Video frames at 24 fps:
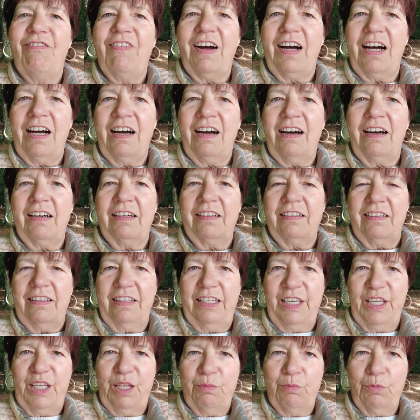
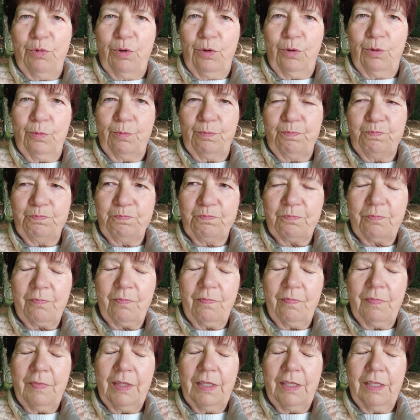Wahrnehmung.
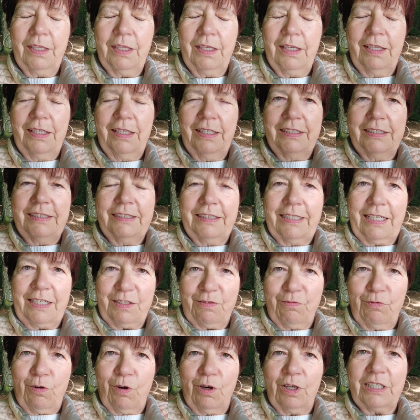
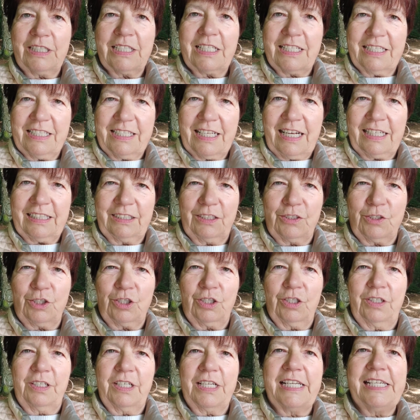Das Wort sagt
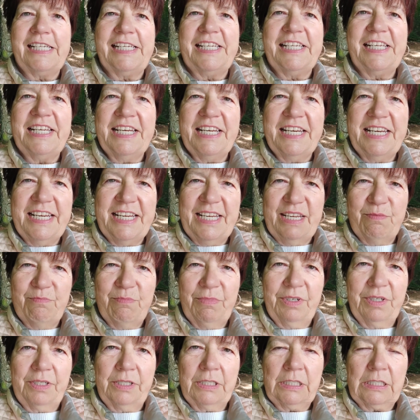es schon. Ich
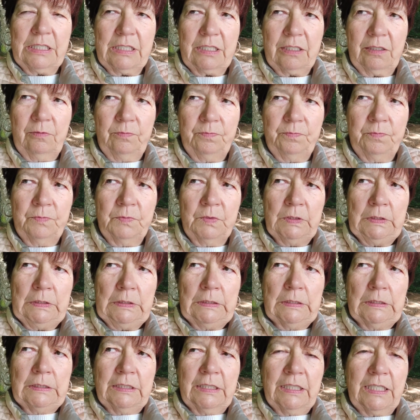nehme es.
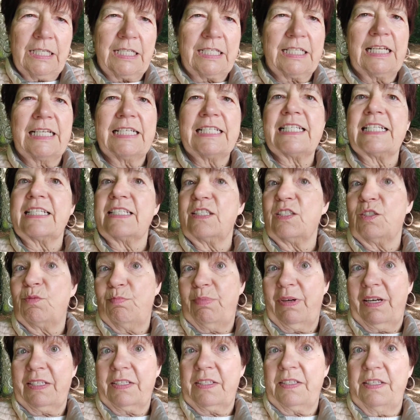Das heißt, das
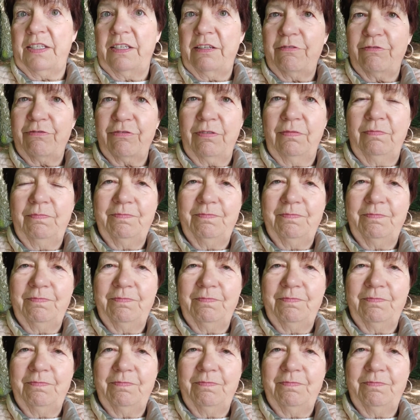ist passiv